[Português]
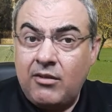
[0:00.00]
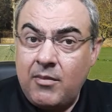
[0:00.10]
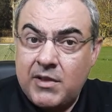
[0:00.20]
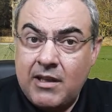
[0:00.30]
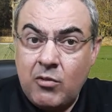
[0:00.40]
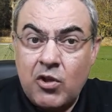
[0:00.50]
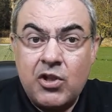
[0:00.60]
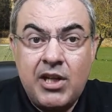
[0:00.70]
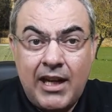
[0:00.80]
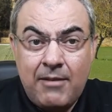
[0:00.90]
a
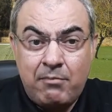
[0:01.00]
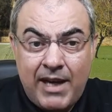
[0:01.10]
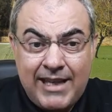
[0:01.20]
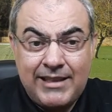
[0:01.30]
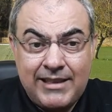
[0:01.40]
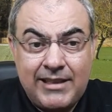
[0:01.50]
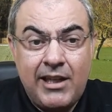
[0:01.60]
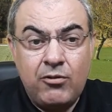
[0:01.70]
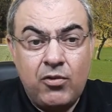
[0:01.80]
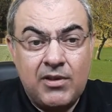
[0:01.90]
epistemologia ela passa a
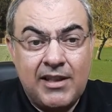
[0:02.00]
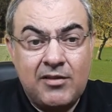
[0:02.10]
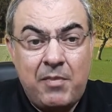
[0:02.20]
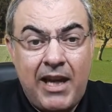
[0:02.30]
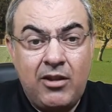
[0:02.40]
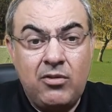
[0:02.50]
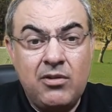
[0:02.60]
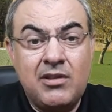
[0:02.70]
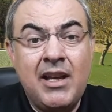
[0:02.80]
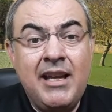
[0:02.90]
ser um dos
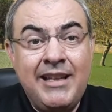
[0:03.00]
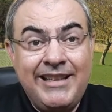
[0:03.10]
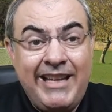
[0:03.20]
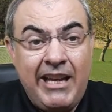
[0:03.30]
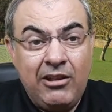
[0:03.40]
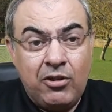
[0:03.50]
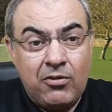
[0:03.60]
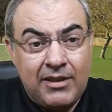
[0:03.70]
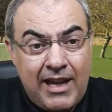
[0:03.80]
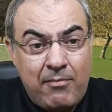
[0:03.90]
aspectos
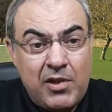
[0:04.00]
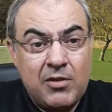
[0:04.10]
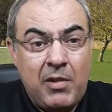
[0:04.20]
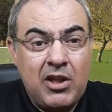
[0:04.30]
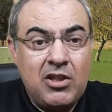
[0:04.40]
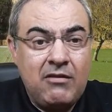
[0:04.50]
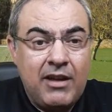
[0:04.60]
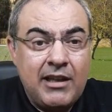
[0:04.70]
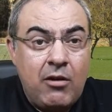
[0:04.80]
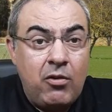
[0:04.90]
dentro da
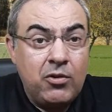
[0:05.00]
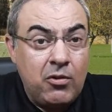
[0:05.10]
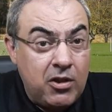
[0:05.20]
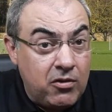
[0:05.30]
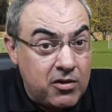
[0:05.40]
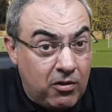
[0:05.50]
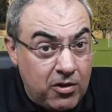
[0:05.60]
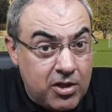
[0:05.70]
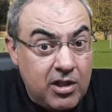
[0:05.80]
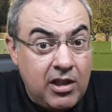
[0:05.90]
perspectiva da
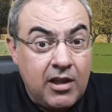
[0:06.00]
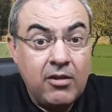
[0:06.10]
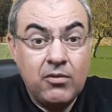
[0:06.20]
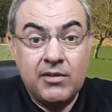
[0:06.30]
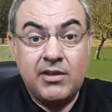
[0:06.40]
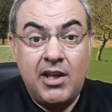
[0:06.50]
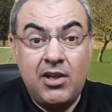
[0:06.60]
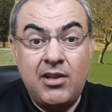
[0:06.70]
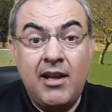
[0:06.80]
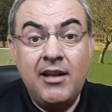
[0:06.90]
ontognoseologia, ou
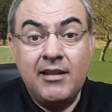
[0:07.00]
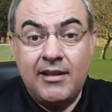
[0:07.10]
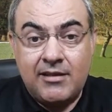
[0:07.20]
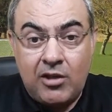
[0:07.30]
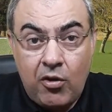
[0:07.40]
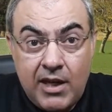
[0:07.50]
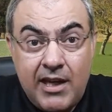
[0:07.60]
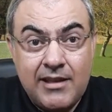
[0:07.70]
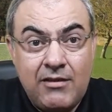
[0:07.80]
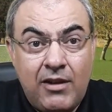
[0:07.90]
seja, das
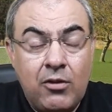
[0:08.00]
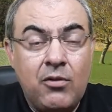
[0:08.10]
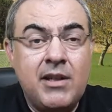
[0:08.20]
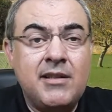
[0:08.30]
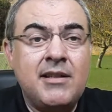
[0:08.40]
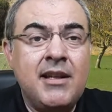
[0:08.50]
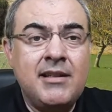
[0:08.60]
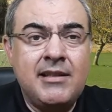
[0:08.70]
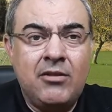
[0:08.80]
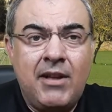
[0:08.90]
teorias e valores
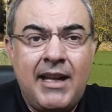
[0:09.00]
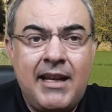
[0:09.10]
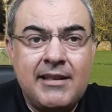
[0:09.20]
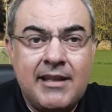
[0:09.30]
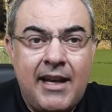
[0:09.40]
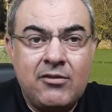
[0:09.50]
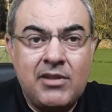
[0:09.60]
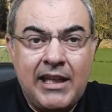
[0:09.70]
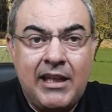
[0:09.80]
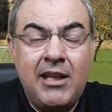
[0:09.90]
sendo analisados
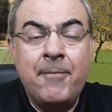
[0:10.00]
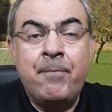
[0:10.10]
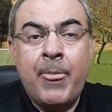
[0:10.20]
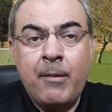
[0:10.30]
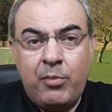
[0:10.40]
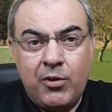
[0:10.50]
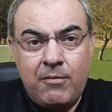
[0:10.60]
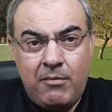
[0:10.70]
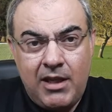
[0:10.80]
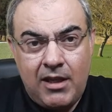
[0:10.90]
aqui por
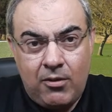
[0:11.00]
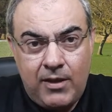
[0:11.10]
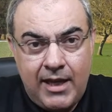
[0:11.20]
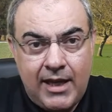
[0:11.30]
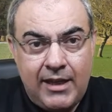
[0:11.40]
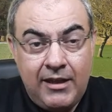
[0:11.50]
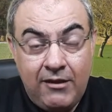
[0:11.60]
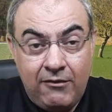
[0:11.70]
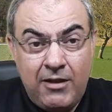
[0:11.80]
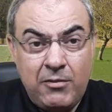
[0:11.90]
Miguel Reale.
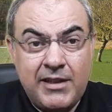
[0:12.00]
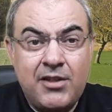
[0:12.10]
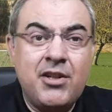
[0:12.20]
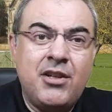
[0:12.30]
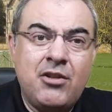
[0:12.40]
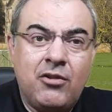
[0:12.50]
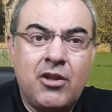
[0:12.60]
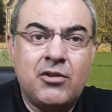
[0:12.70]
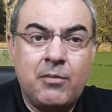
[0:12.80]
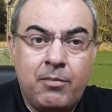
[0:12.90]
Vamos adiante ao
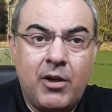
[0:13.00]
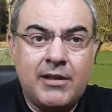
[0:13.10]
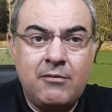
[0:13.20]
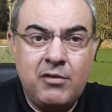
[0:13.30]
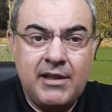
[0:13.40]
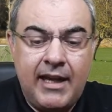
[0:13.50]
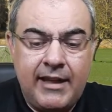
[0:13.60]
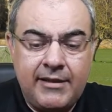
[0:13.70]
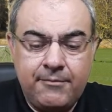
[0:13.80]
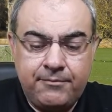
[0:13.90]
nosso próximo
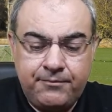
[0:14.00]
slide.